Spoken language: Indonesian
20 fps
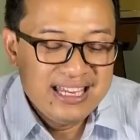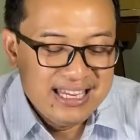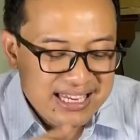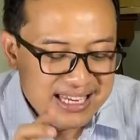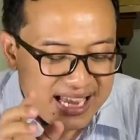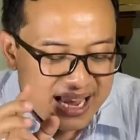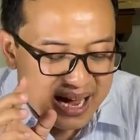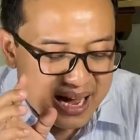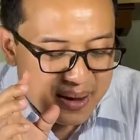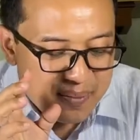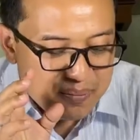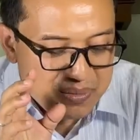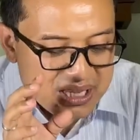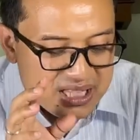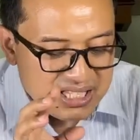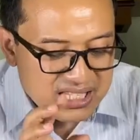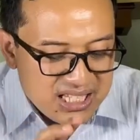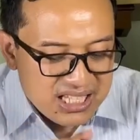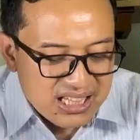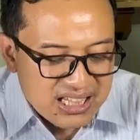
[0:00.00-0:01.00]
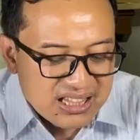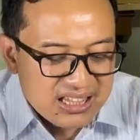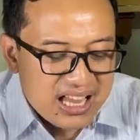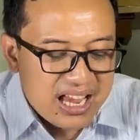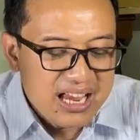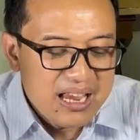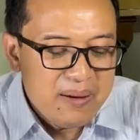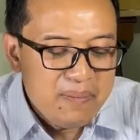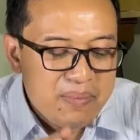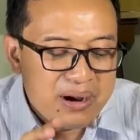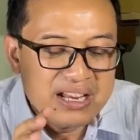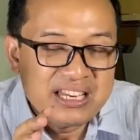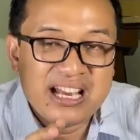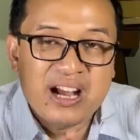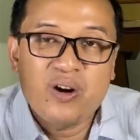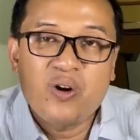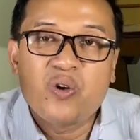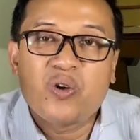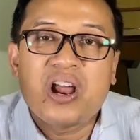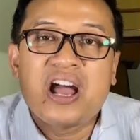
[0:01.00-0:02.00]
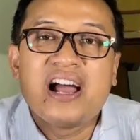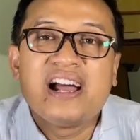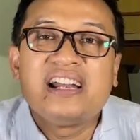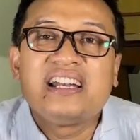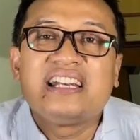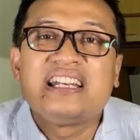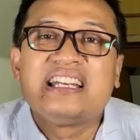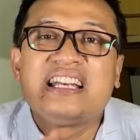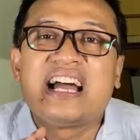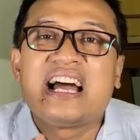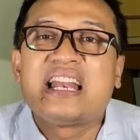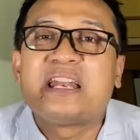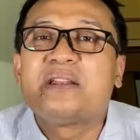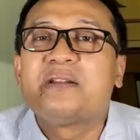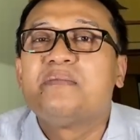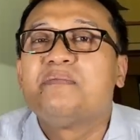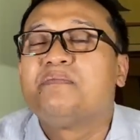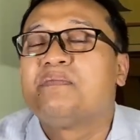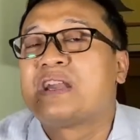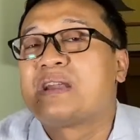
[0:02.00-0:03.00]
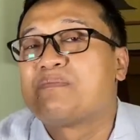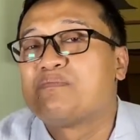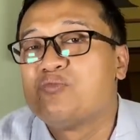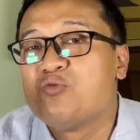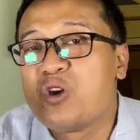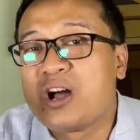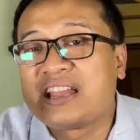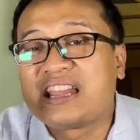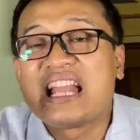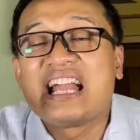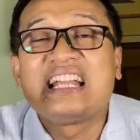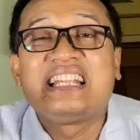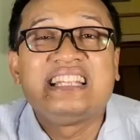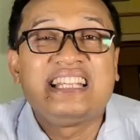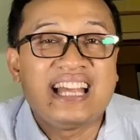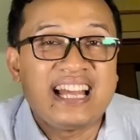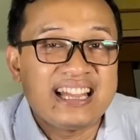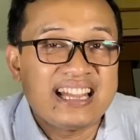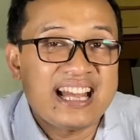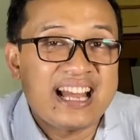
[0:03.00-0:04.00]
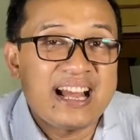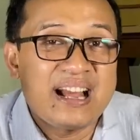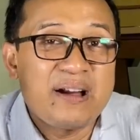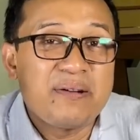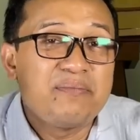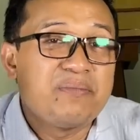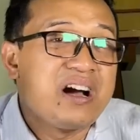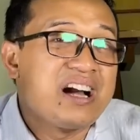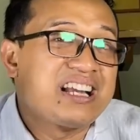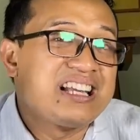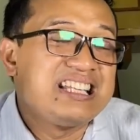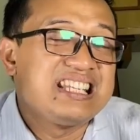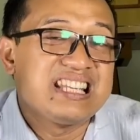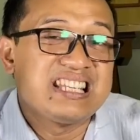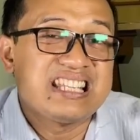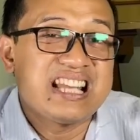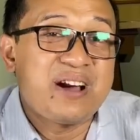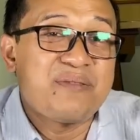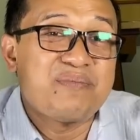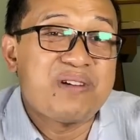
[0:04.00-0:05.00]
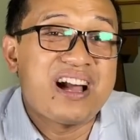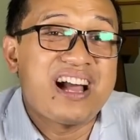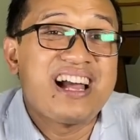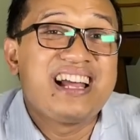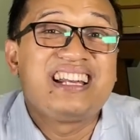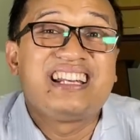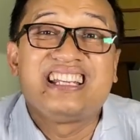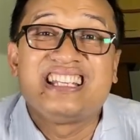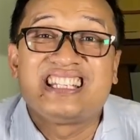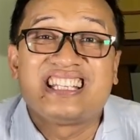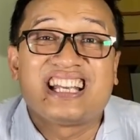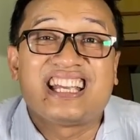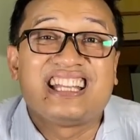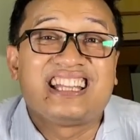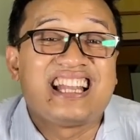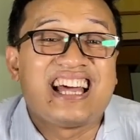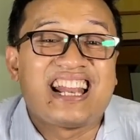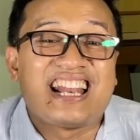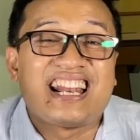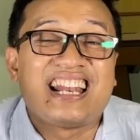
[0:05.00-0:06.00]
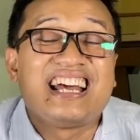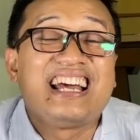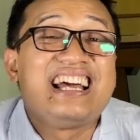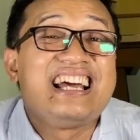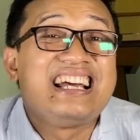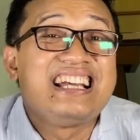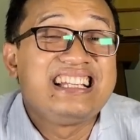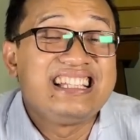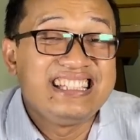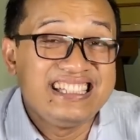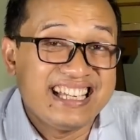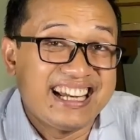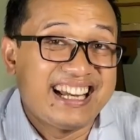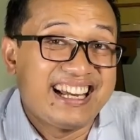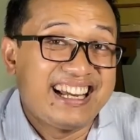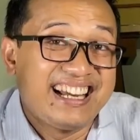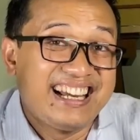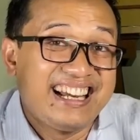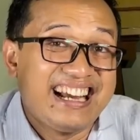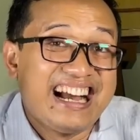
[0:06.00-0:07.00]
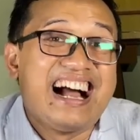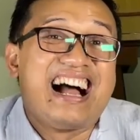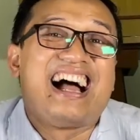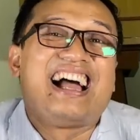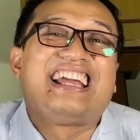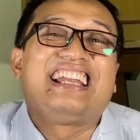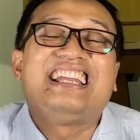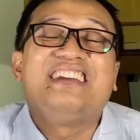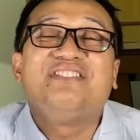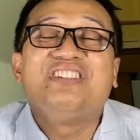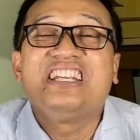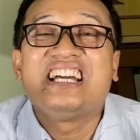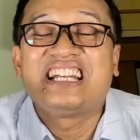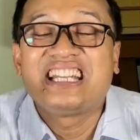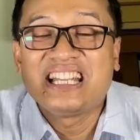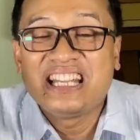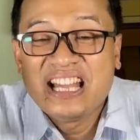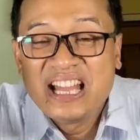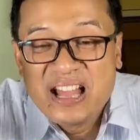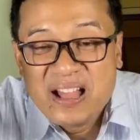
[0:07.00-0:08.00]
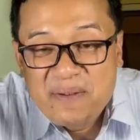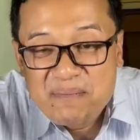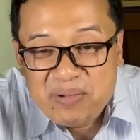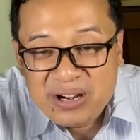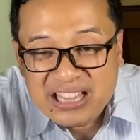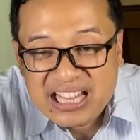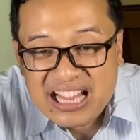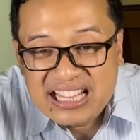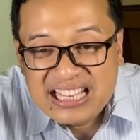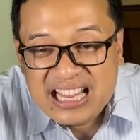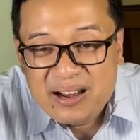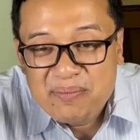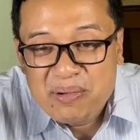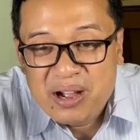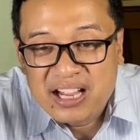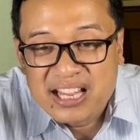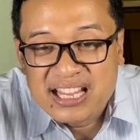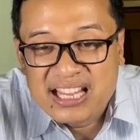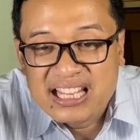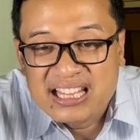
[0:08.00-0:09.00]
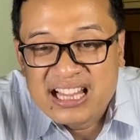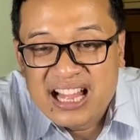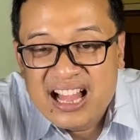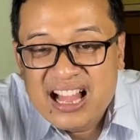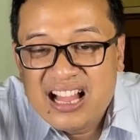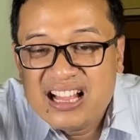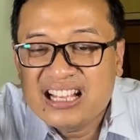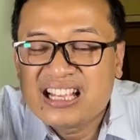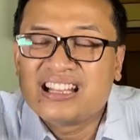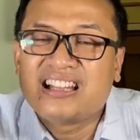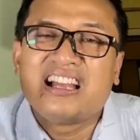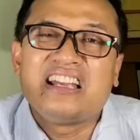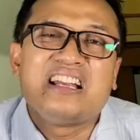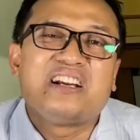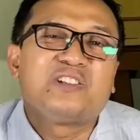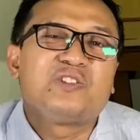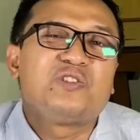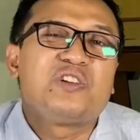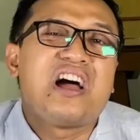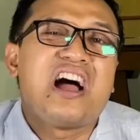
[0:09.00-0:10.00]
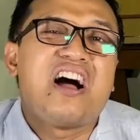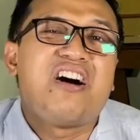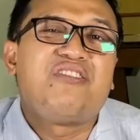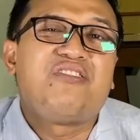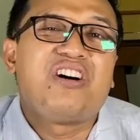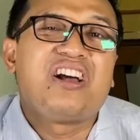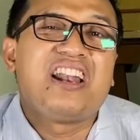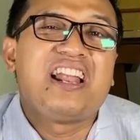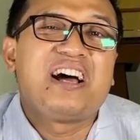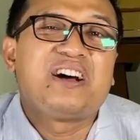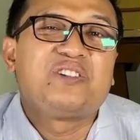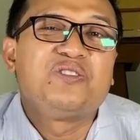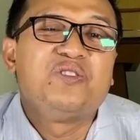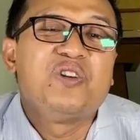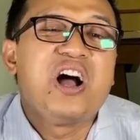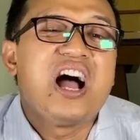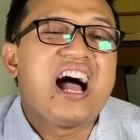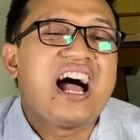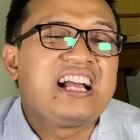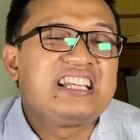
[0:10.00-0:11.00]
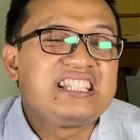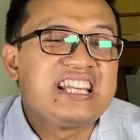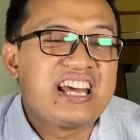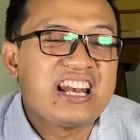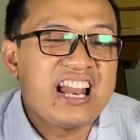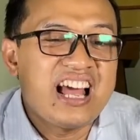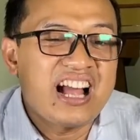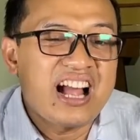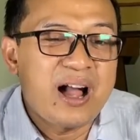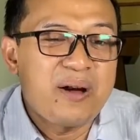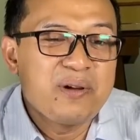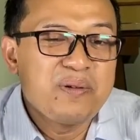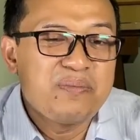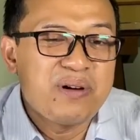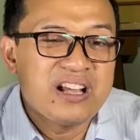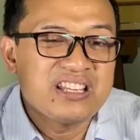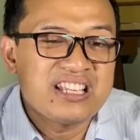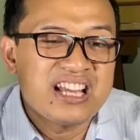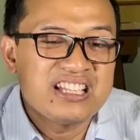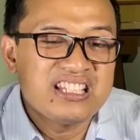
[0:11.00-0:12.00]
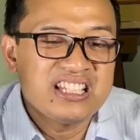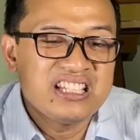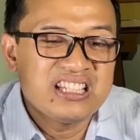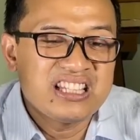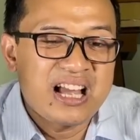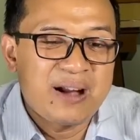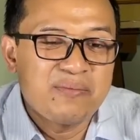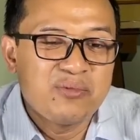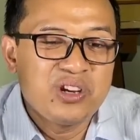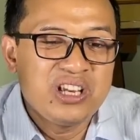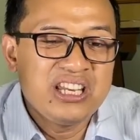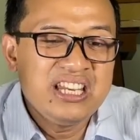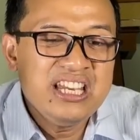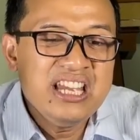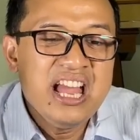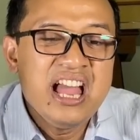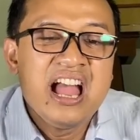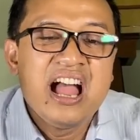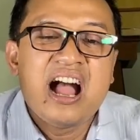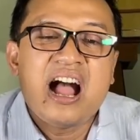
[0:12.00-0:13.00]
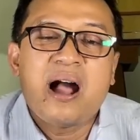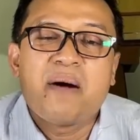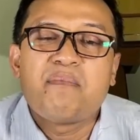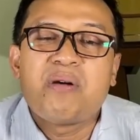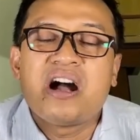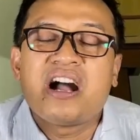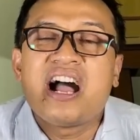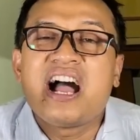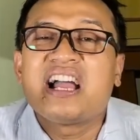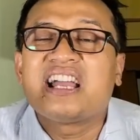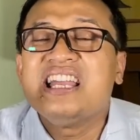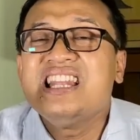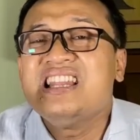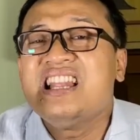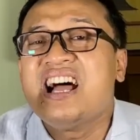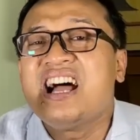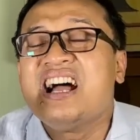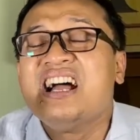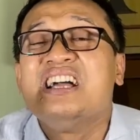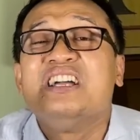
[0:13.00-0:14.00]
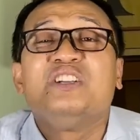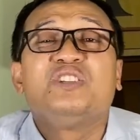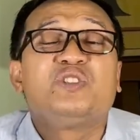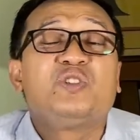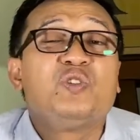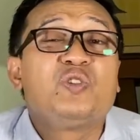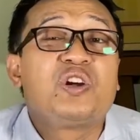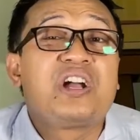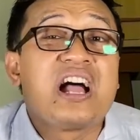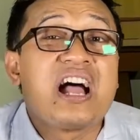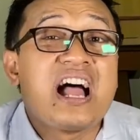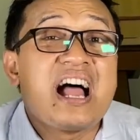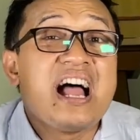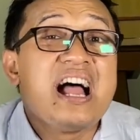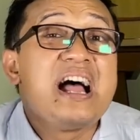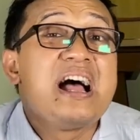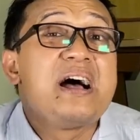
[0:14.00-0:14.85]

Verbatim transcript: ia mencintai banyak orang dengan berbuat nyata bagi sesama di sekitarnya. Nah, ini menjadi pertanyaan bagi kita, kita yang sudah hafal lagu Ajarlah Kami Bahasa Cintamu ini, apakah kita juga